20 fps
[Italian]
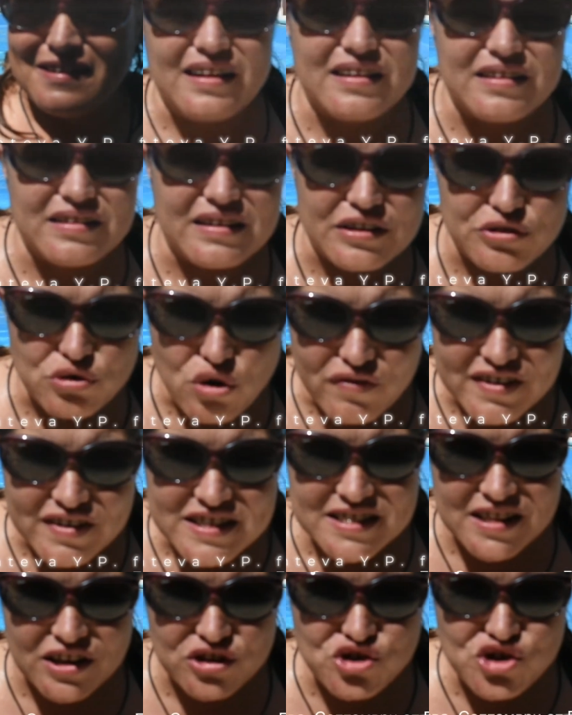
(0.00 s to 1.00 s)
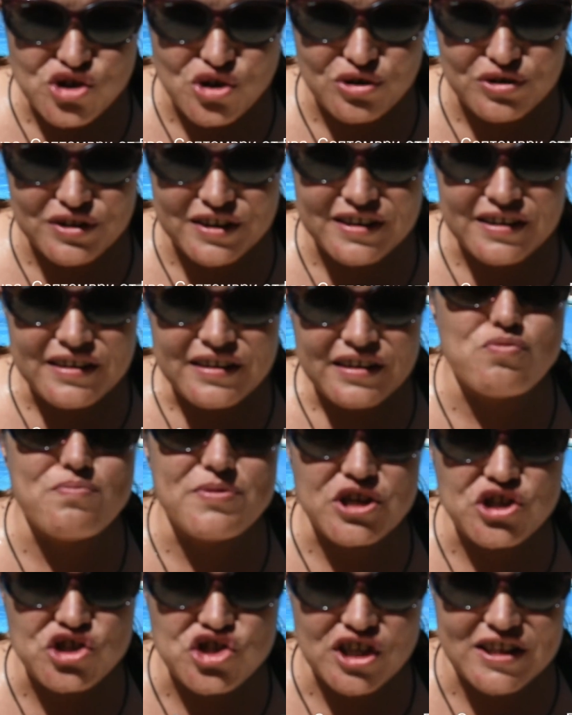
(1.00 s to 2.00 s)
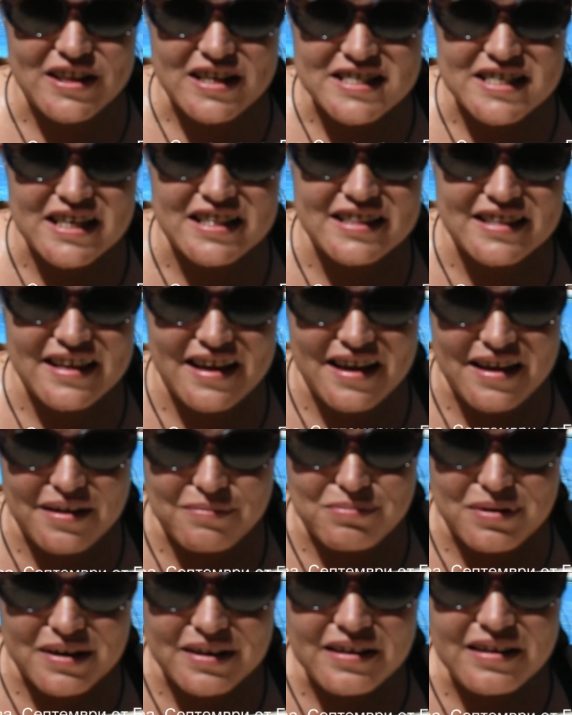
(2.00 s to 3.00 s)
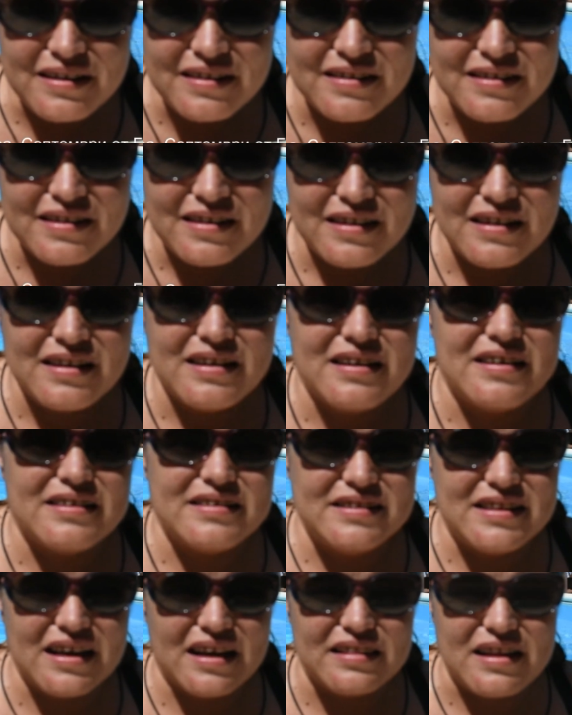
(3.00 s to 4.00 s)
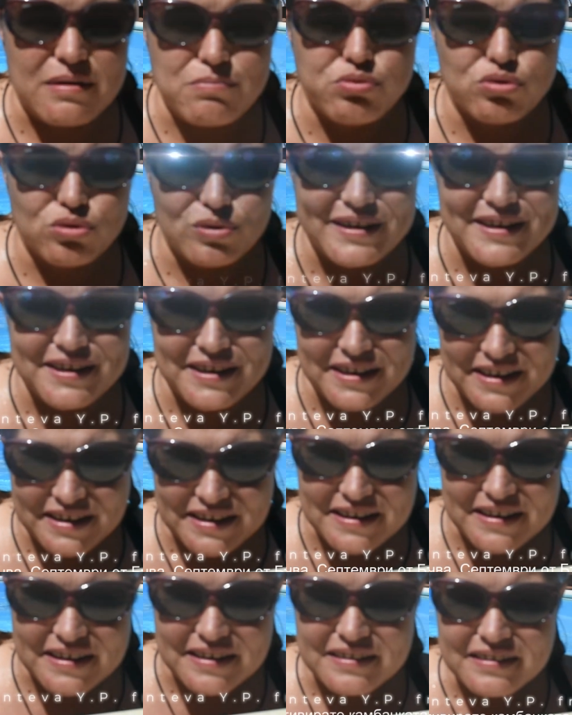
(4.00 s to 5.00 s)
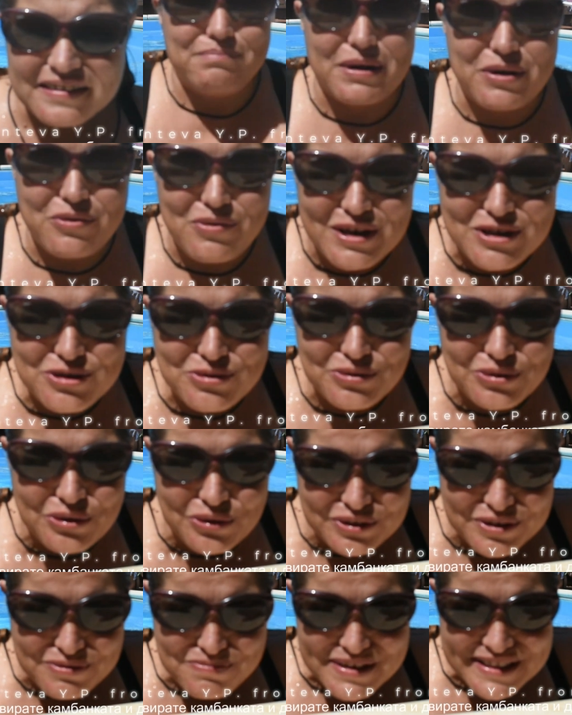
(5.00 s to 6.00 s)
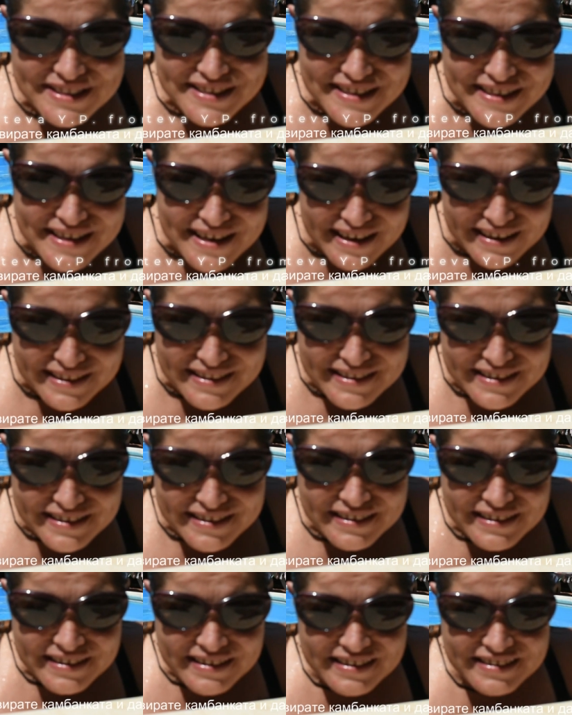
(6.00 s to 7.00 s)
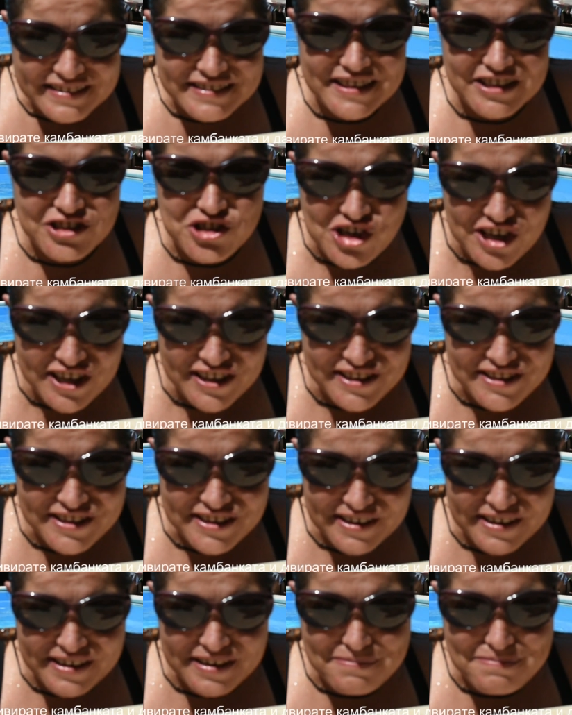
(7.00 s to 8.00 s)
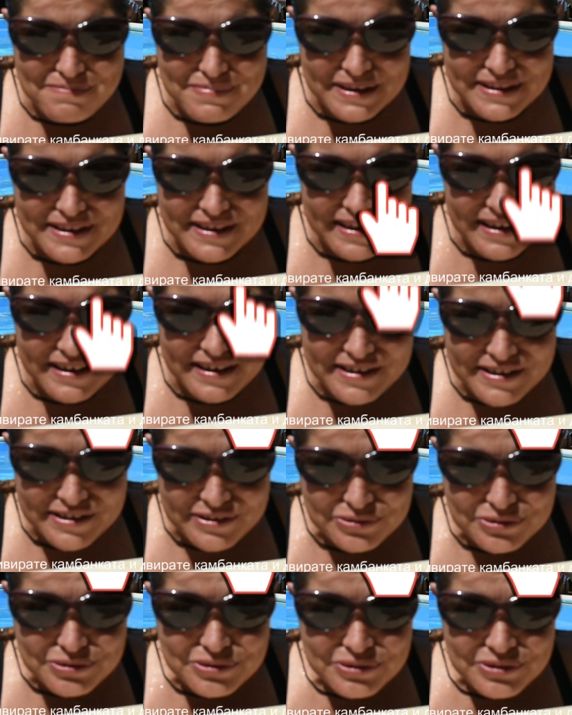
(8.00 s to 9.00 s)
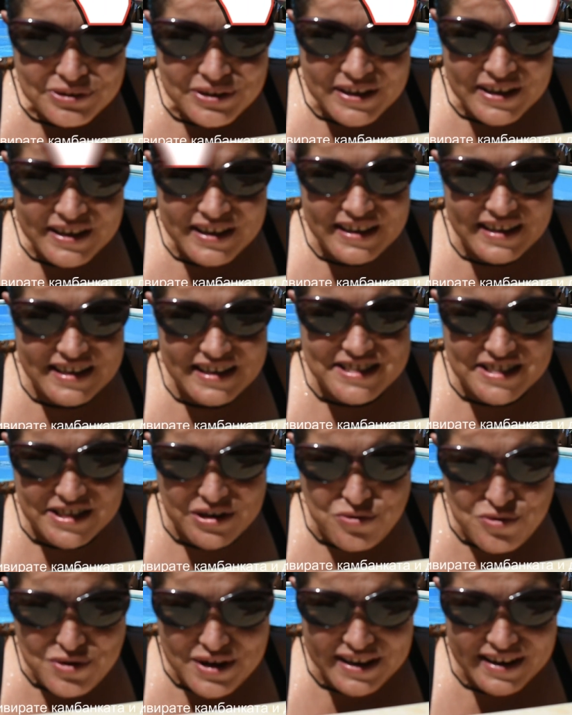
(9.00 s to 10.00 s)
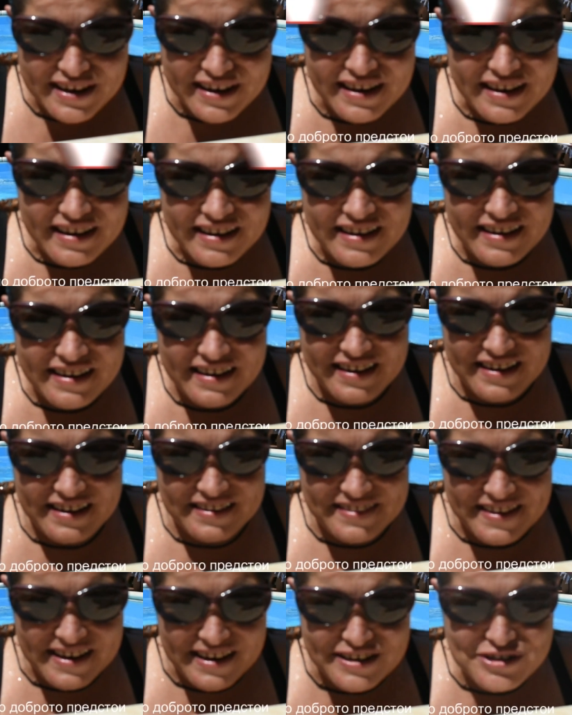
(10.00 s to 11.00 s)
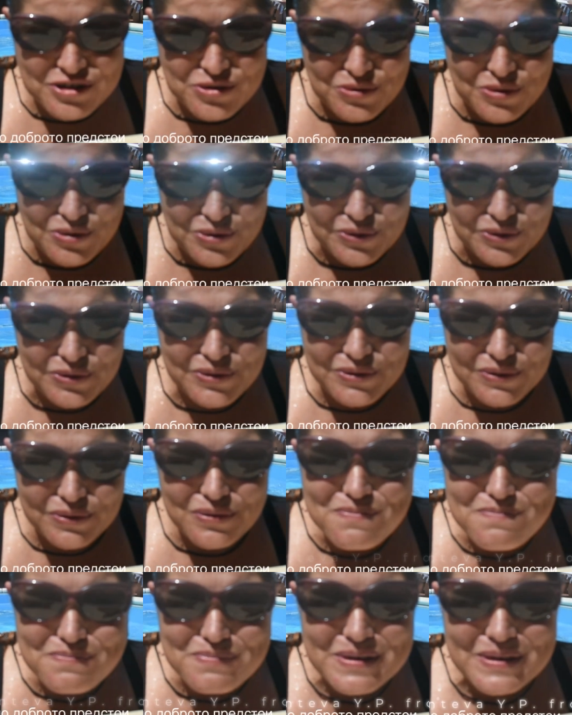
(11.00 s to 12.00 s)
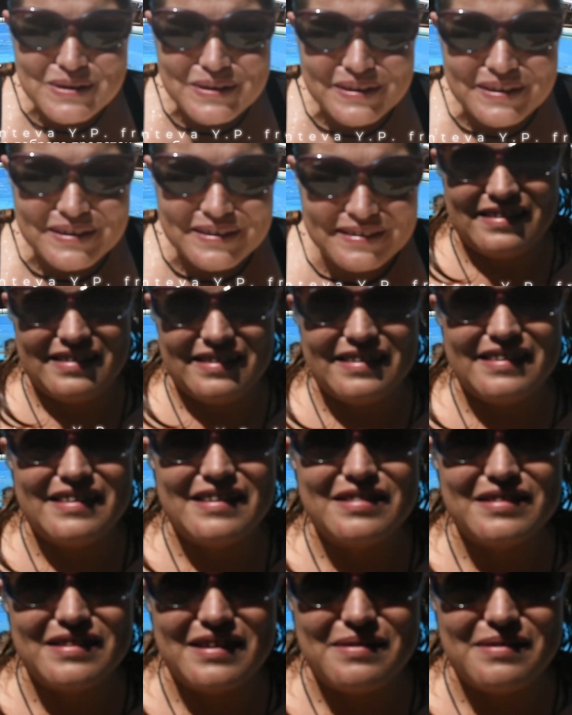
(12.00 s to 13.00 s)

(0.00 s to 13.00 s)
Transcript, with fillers: La nuova stagione comincia da settembre, dalla Bulgaria. Per questo non dimenticate di accendere il campanellino e seguire il canale su YouTube. Il